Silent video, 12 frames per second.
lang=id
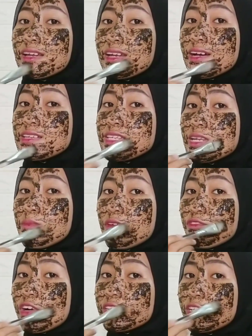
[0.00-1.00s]
Nah, jadi
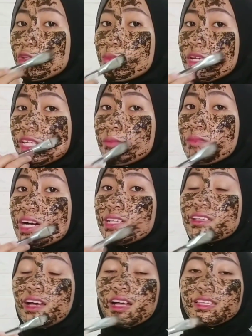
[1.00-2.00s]
manfaatnya itu banyak
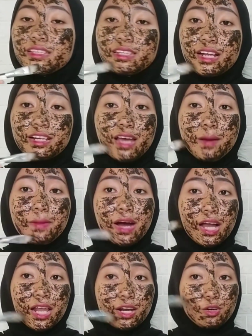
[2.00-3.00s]
banget kan, jadi kan nggak
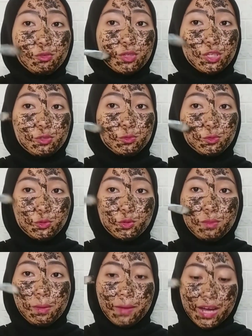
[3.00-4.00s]
bakalan rugi
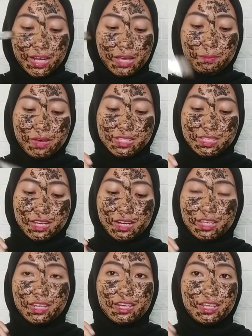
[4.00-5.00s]
untuk memakai masker
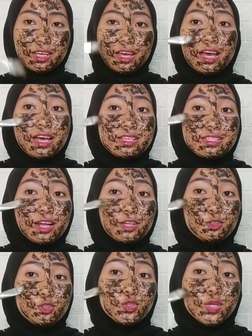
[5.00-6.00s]
ini.
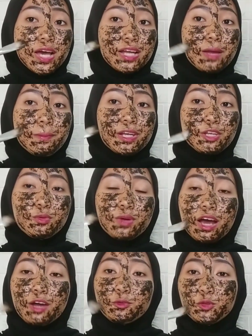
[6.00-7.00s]
Selanjutnya juga dapat
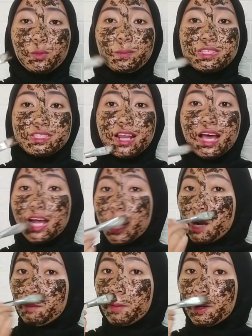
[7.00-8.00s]
digunakan untuk
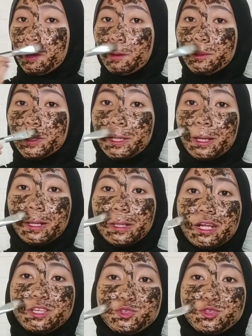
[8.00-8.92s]
mencerahkan, mengglowingkan,